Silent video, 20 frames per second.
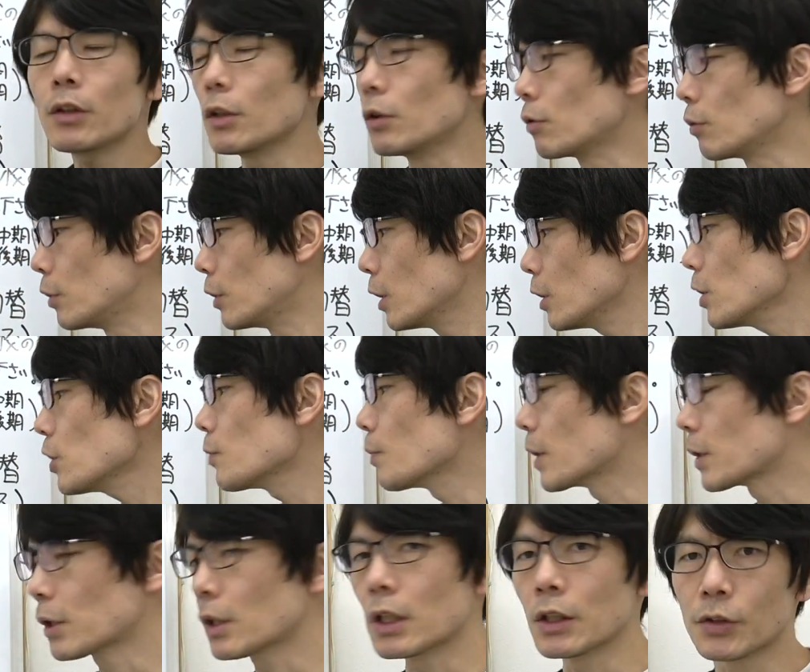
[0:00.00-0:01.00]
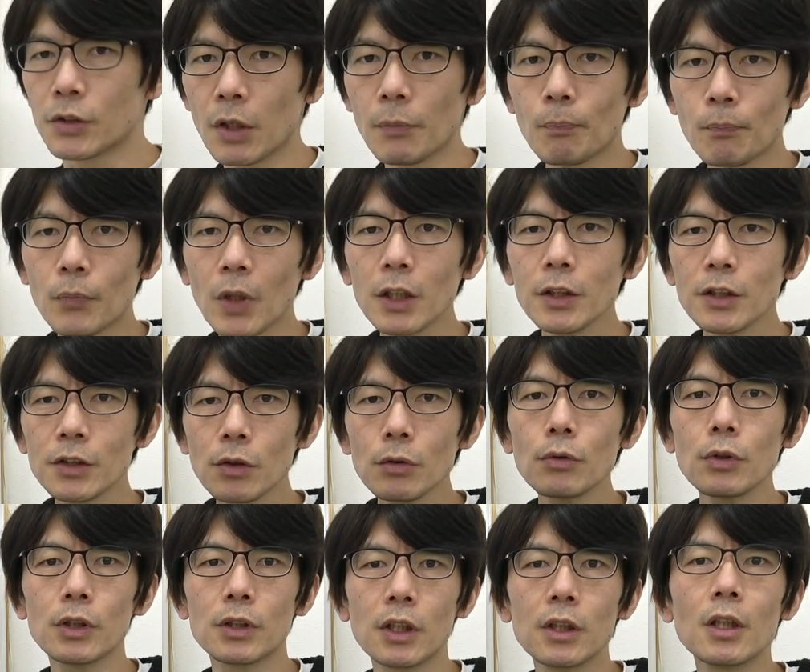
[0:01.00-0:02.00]
ていうふうに出てしまったら、絶対に
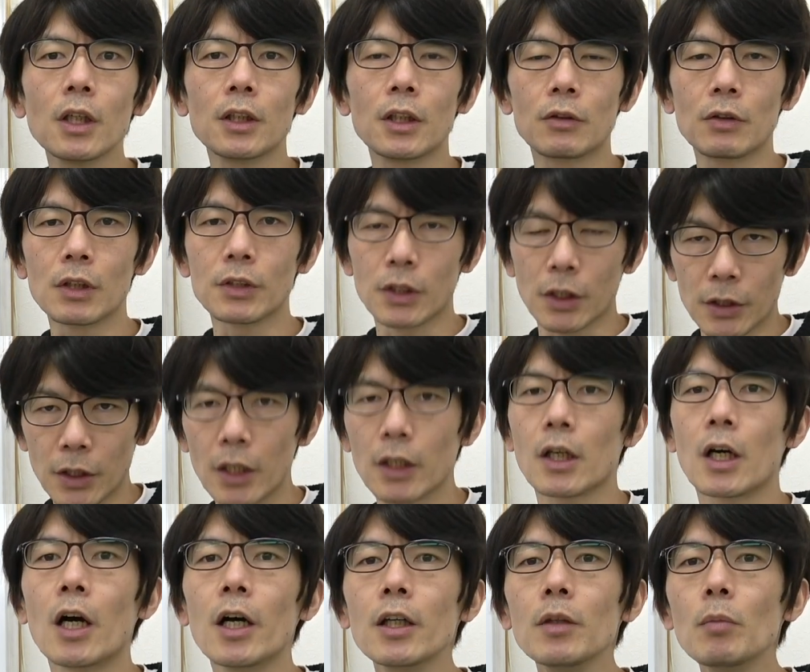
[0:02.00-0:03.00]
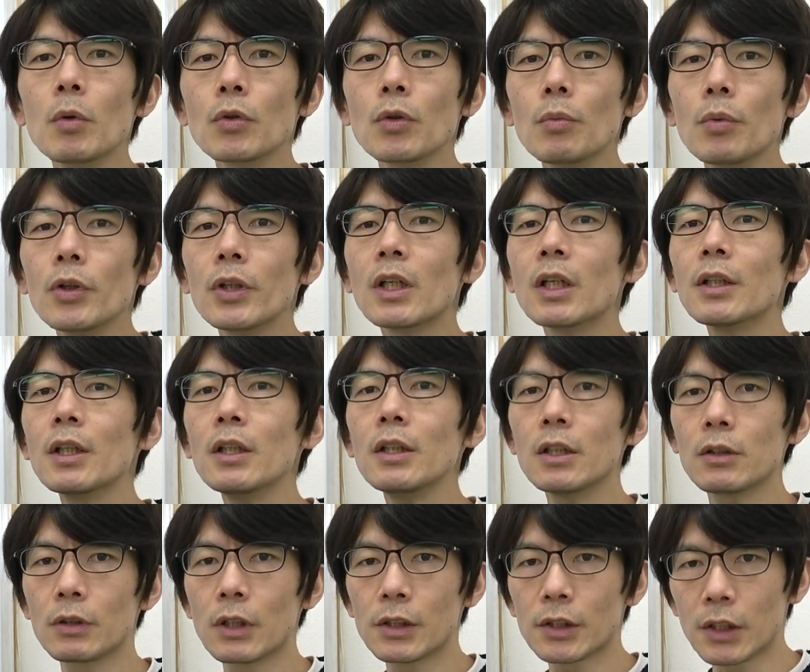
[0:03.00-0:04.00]
外へ出ないでくださいね。買い物も行かない
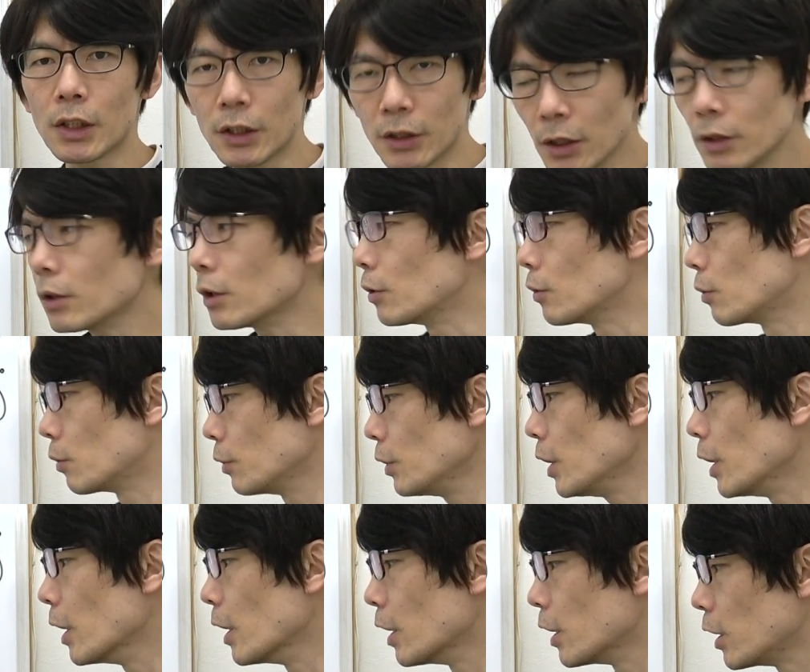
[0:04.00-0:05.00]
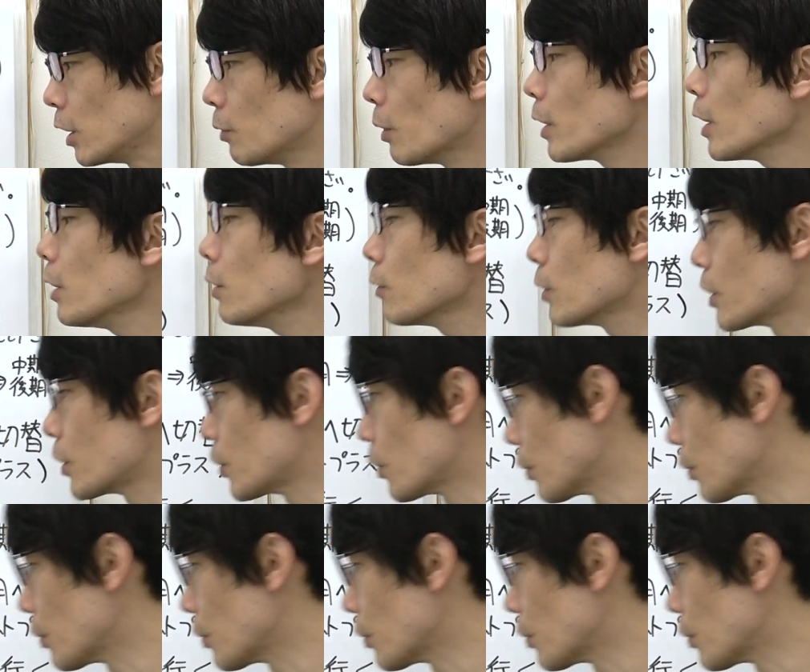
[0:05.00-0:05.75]
でくださいねっていうふうに言われるんです